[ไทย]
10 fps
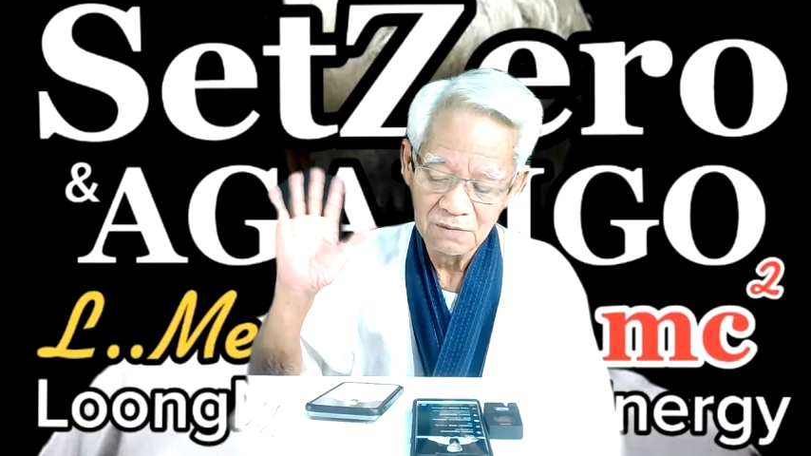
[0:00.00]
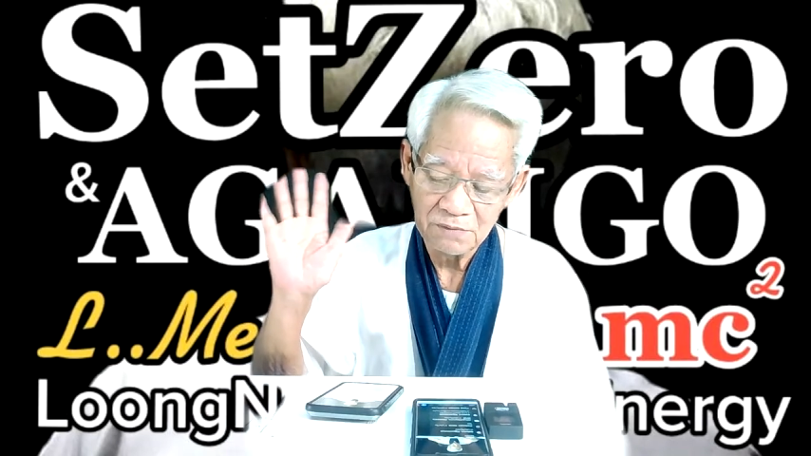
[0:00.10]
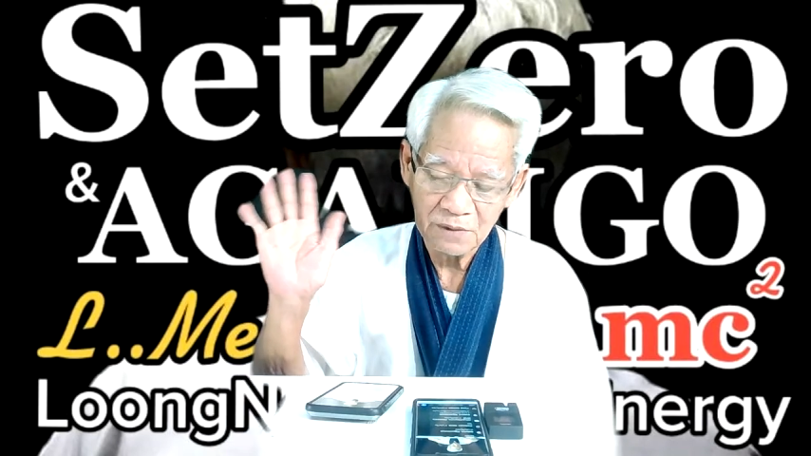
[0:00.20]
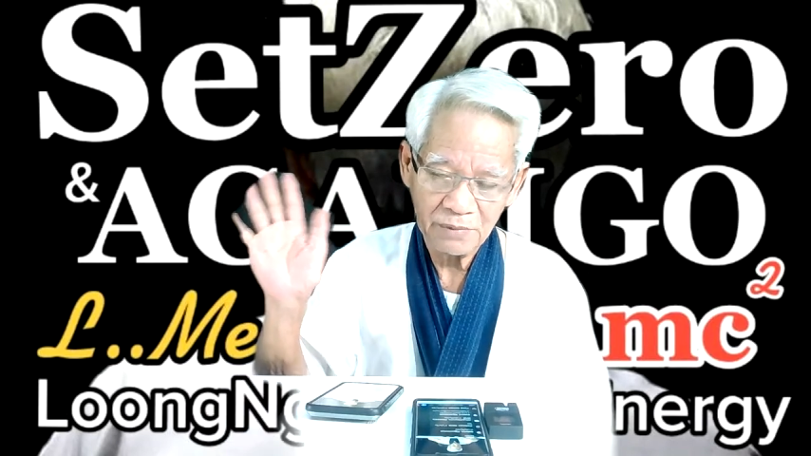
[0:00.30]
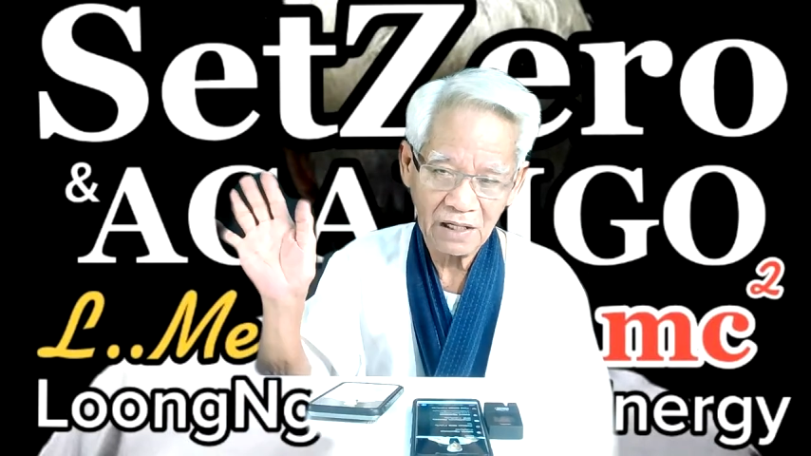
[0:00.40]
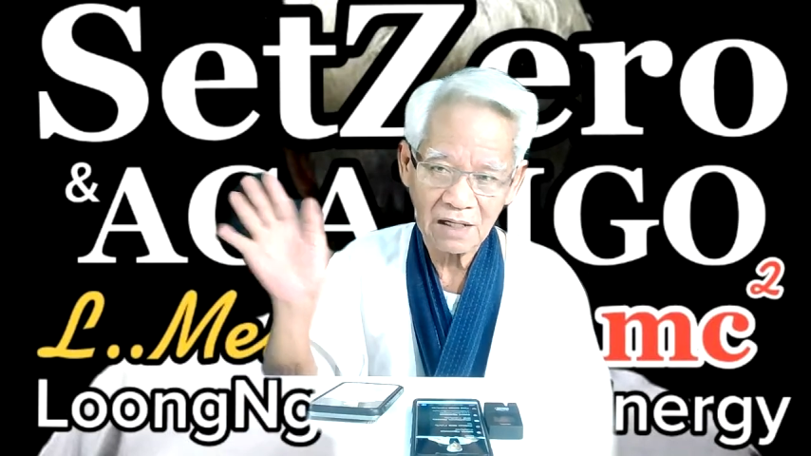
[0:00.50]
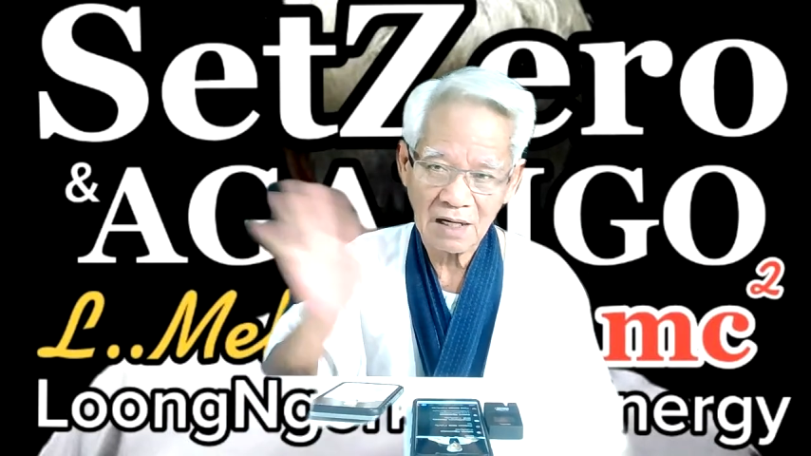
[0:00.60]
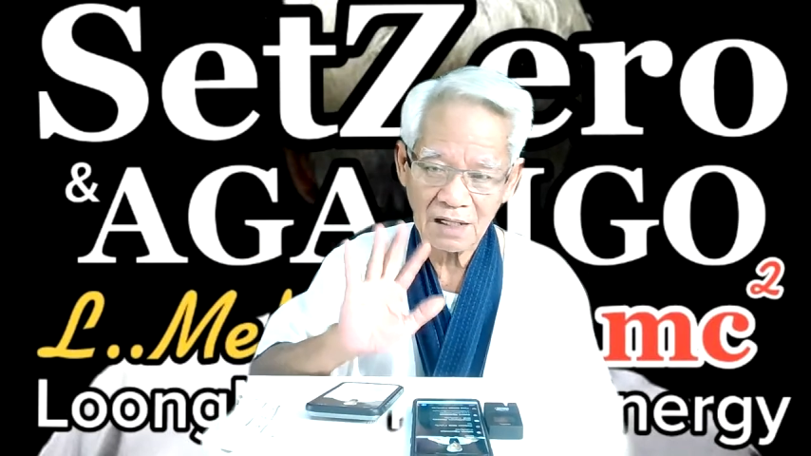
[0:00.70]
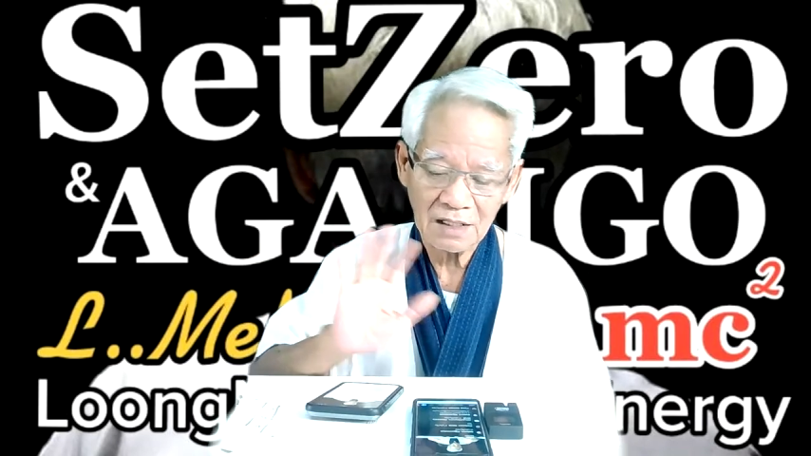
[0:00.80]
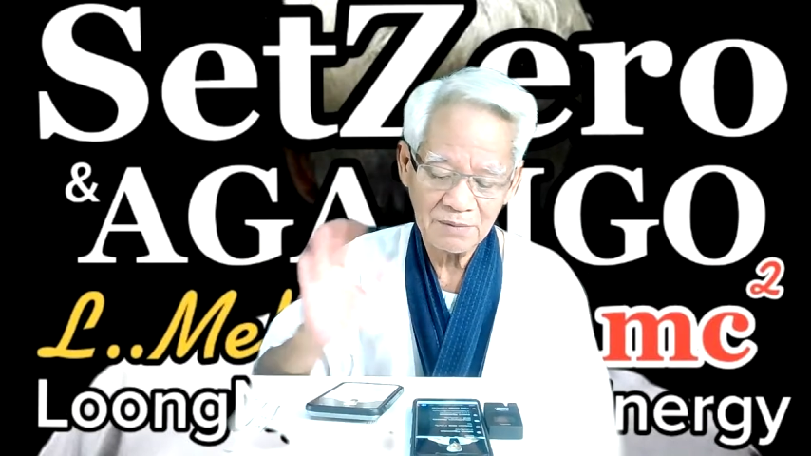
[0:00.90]
มันไม่ได้หนั
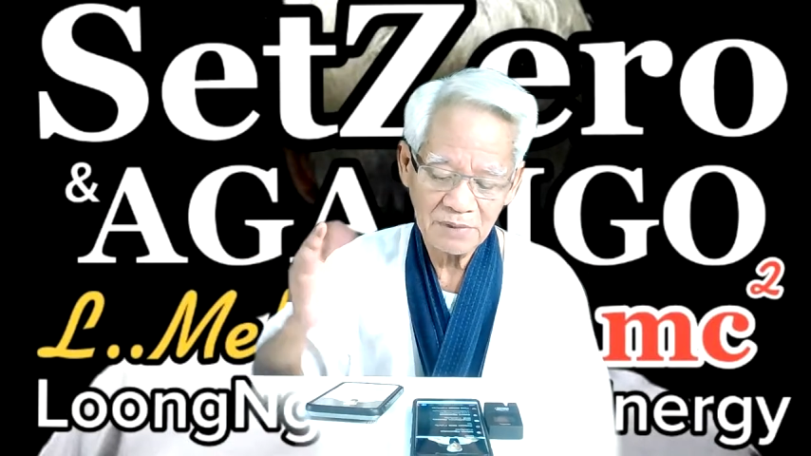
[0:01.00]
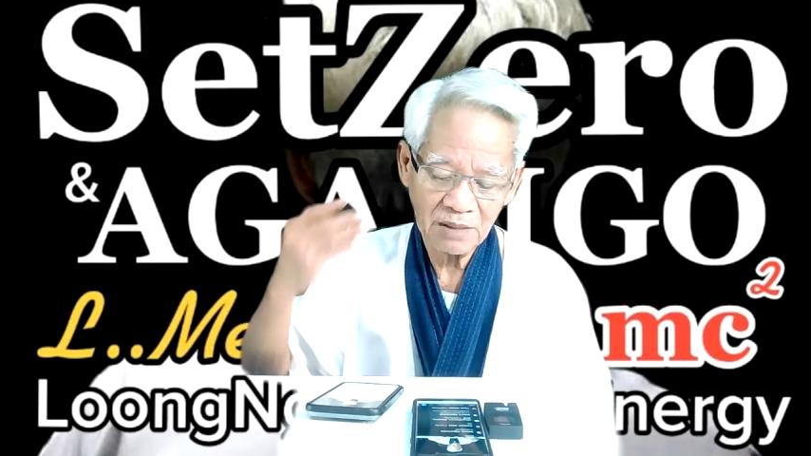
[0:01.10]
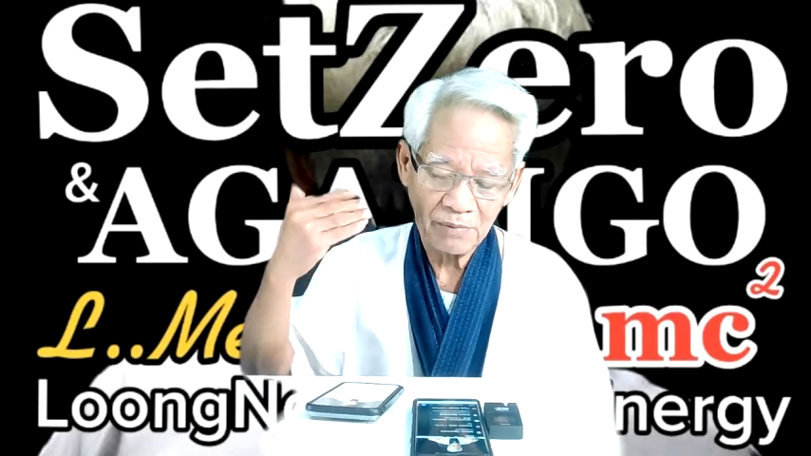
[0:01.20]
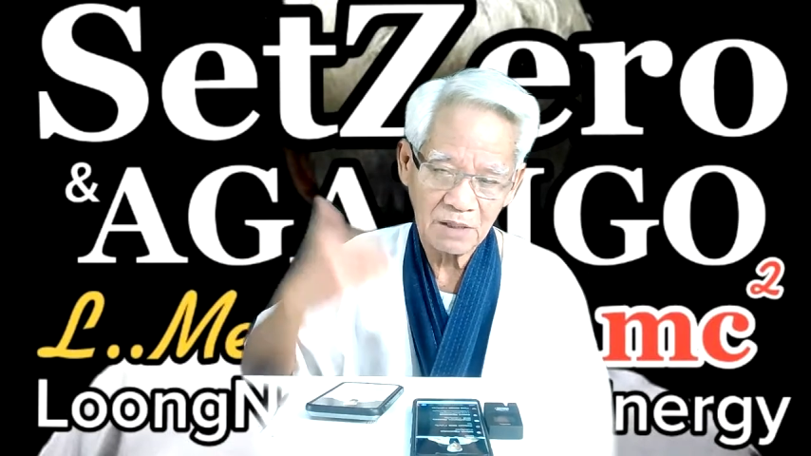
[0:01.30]
กอะไร ไม่ได้แบ